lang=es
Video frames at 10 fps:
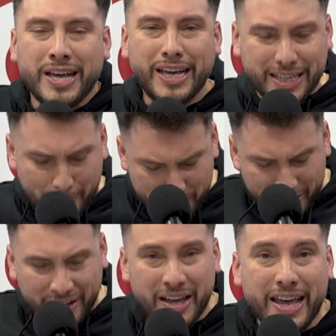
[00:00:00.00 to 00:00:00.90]
Y
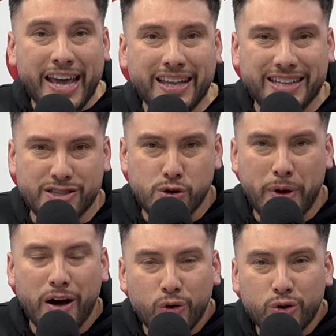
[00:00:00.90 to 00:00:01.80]
también esta
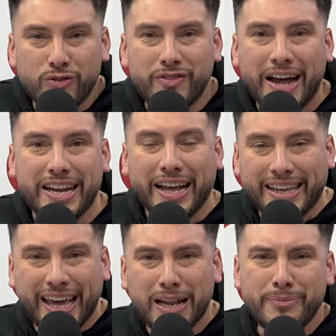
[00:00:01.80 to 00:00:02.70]
ropa urbana.
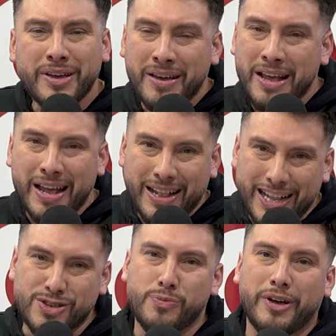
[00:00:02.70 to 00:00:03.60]
Kelme
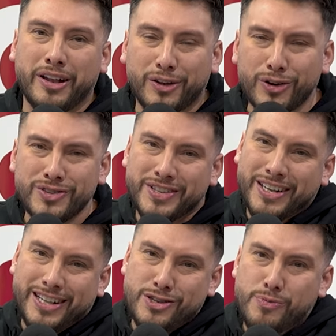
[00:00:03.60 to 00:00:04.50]
la ropa del
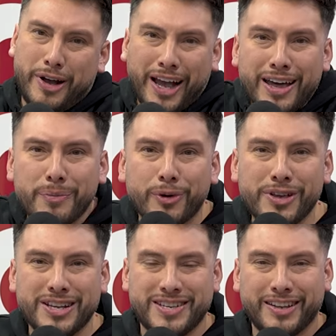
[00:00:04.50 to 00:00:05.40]
Conce, la ropa acá de
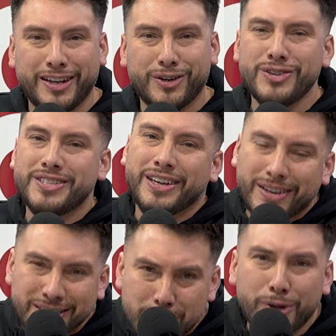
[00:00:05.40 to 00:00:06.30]
Podría Ser del Conce,
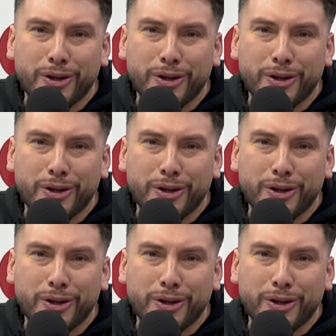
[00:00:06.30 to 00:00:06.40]
www.kelme.cl.